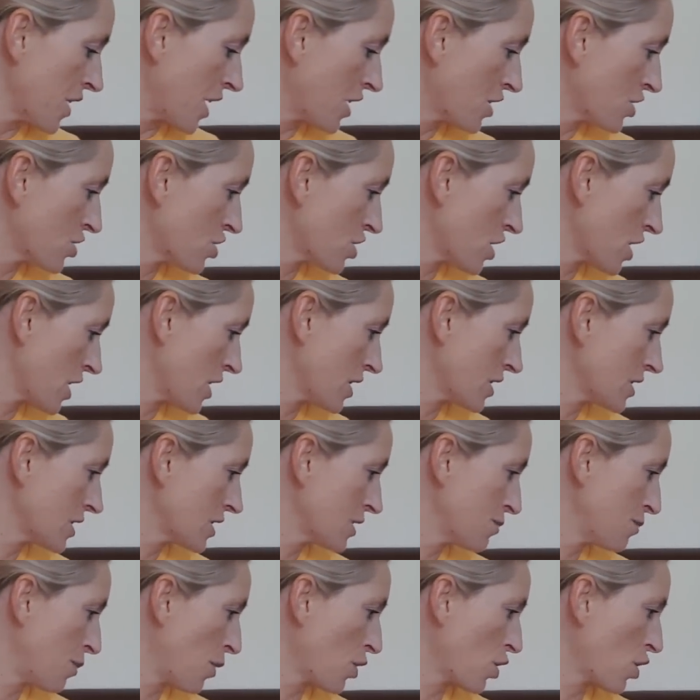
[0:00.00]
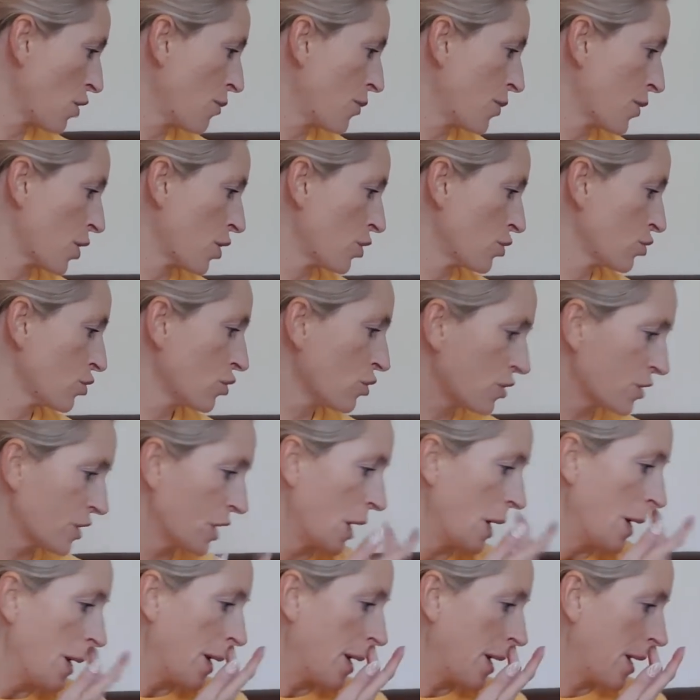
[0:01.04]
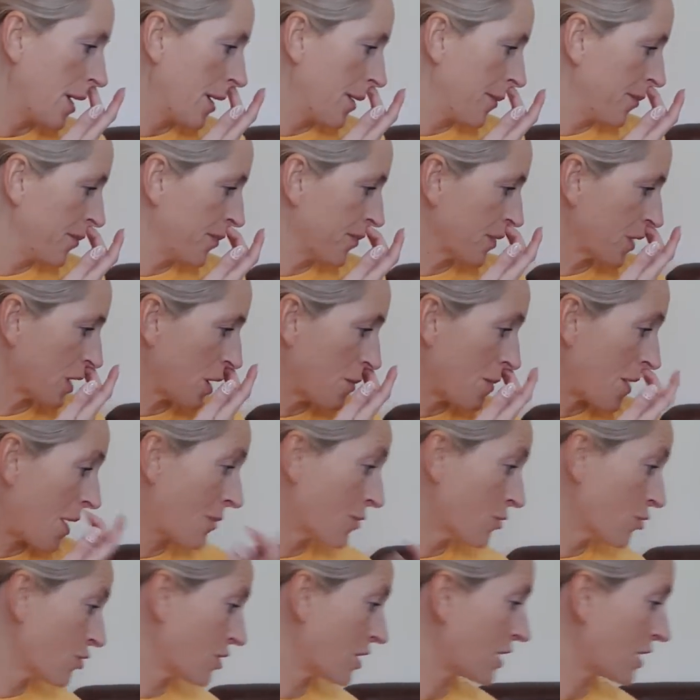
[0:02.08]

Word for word: także spoko produkt. Mam